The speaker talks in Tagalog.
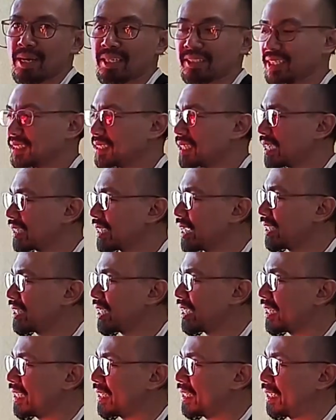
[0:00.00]
pangsasakyan
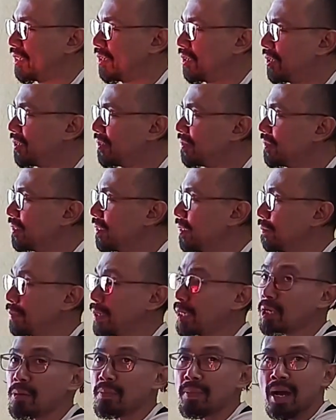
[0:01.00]
na rin eh, oh.
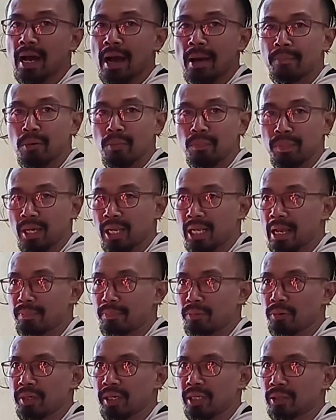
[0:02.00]
Pero mga bombilya
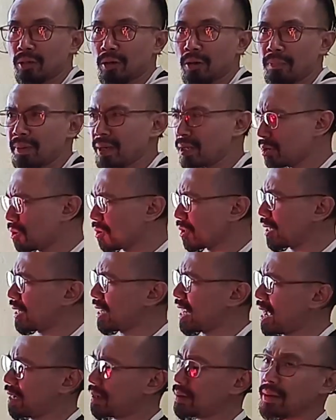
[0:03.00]
po ito. Pero okay
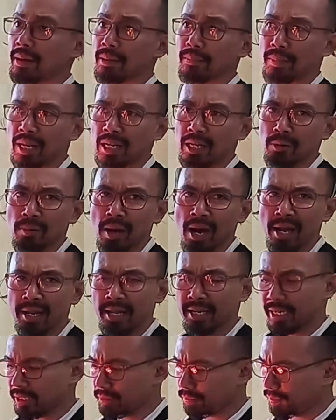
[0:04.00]
lang,
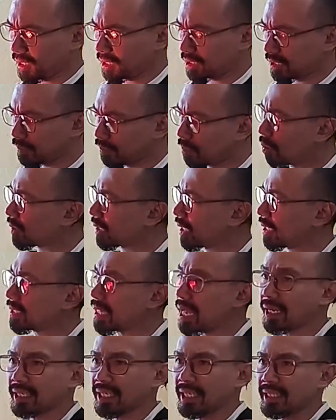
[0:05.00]
maliwanag at visible,
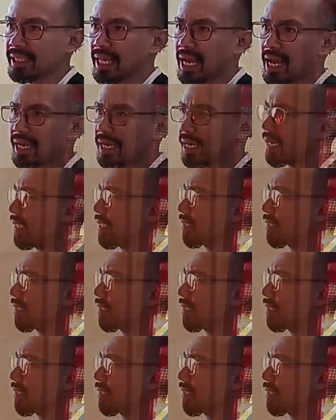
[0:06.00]
kitang-kita ka.